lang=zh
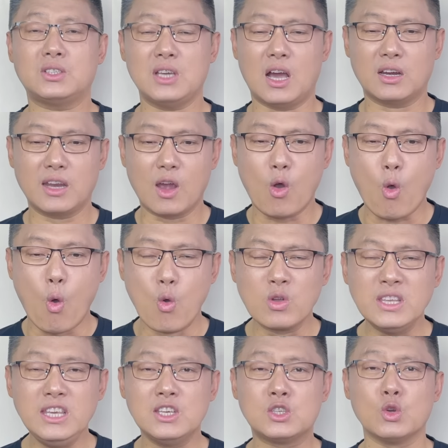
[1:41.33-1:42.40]
像这个
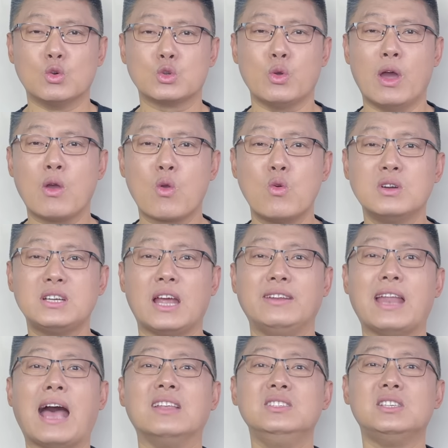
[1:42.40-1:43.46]
红逆秀全攻
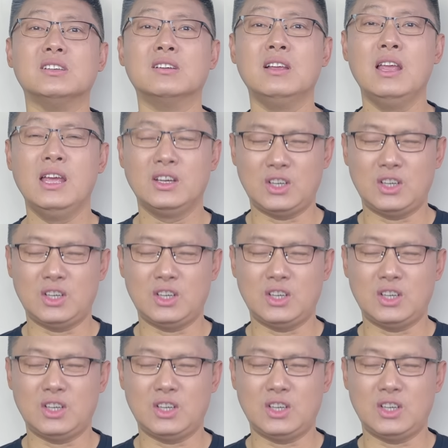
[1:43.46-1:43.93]
占南京，